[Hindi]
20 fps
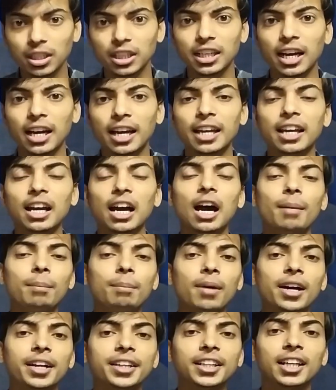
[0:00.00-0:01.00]
मिल गया है
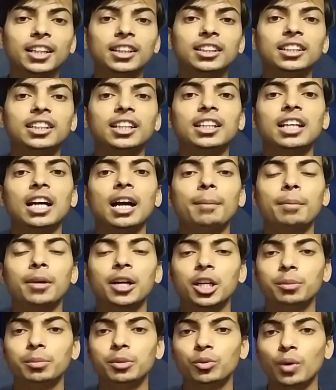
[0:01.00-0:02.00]
अब बारी आती है यहाँ
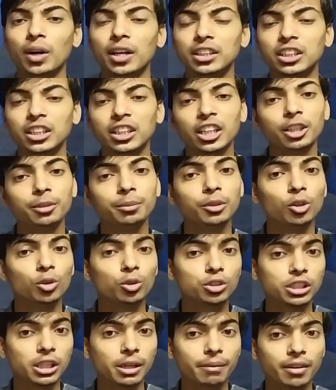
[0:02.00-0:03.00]
पर रेडमी वाई थ्री रेडमी
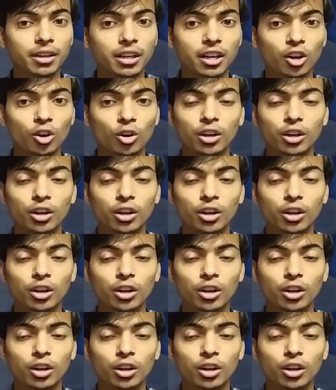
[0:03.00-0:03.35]
नोट सेवन